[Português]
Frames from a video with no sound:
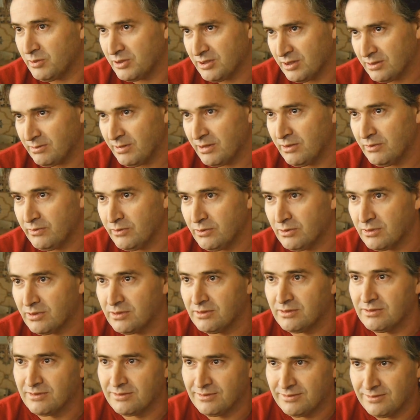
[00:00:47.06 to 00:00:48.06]
depois é para ele
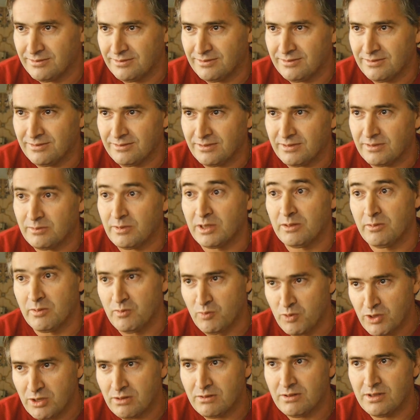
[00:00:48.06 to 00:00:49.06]
forno. Leva
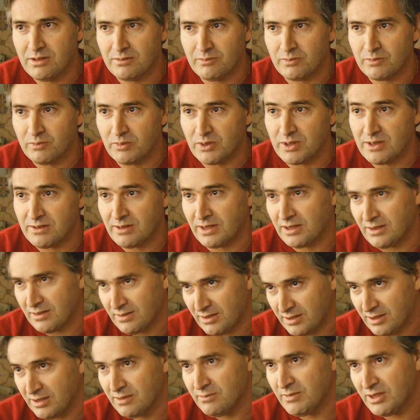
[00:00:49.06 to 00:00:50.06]
muito tempo, por isso é que
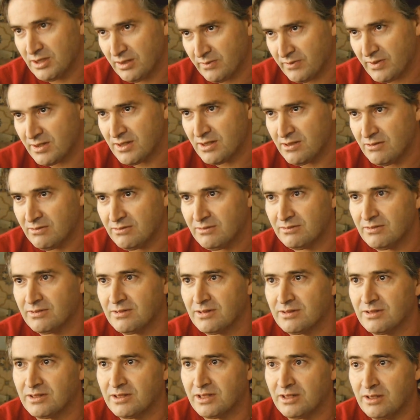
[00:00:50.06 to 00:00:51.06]
antigamente faziam
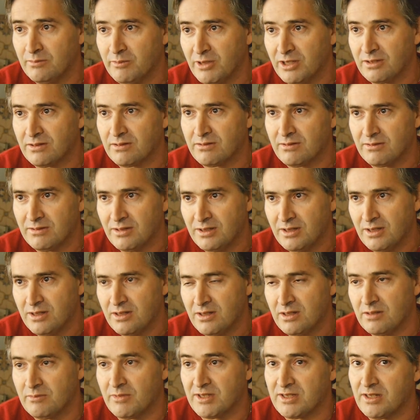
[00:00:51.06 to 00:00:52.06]
daquele método.
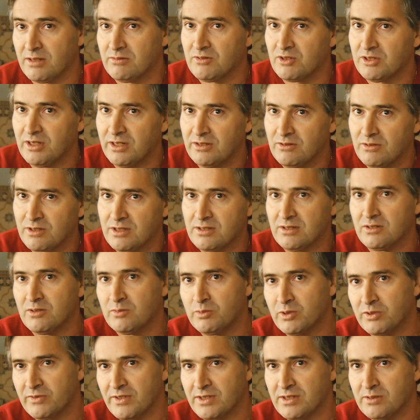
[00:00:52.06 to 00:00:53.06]
Começavam já à noite,
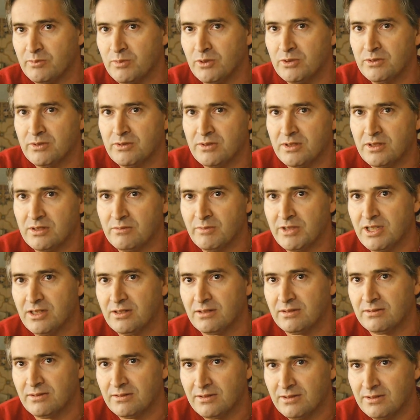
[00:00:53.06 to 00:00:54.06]
só depois fazer para outro dia de
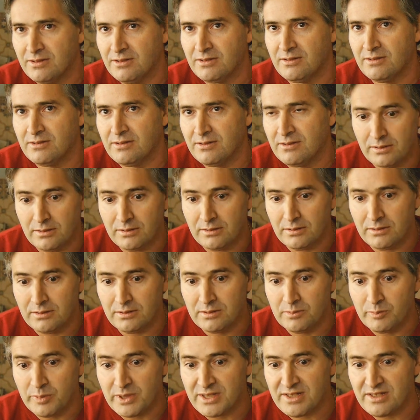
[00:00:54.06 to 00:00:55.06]
manhã.
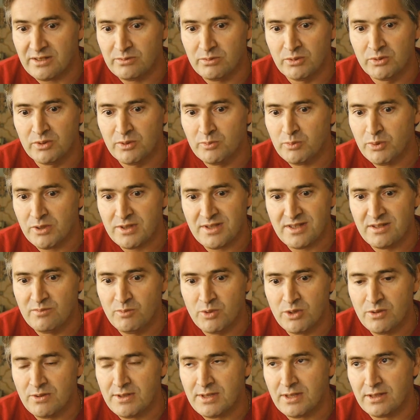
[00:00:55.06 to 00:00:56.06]
E para ser bom não pode ser
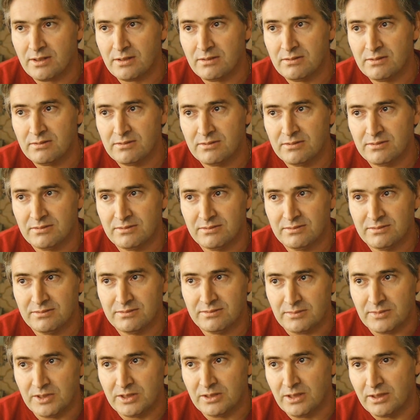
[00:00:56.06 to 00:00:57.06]
muito seco.
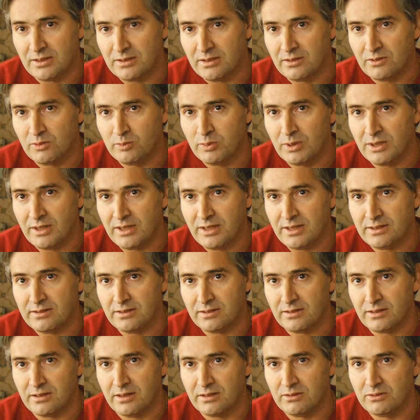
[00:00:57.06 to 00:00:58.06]
E tem que ter o paladar,
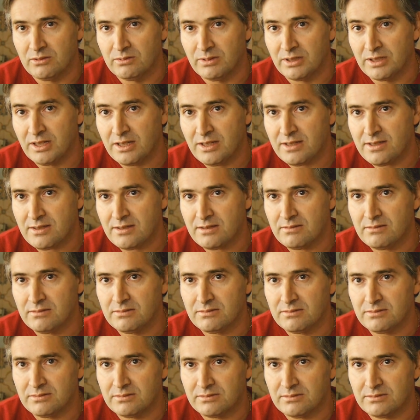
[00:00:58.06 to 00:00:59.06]
tem que dar o bagaço,
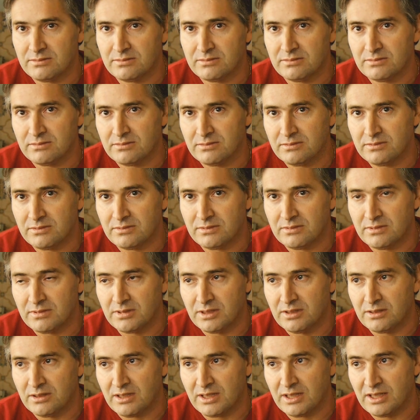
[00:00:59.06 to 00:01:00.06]

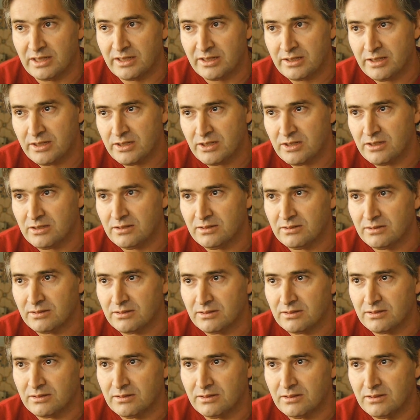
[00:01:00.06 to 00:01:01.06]
e a laranja,
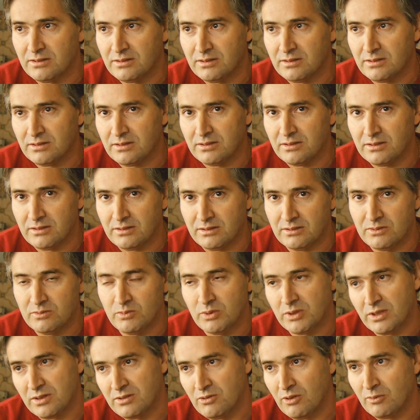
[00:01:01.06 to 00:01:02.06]
e
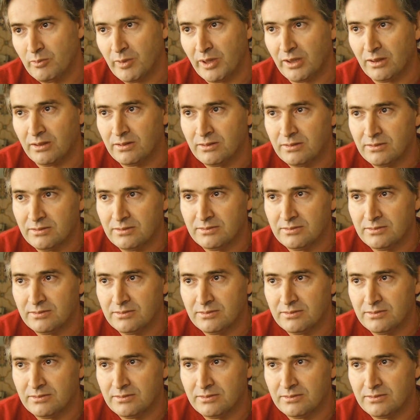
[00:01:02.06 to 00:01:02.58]
um bocadinho ao mel.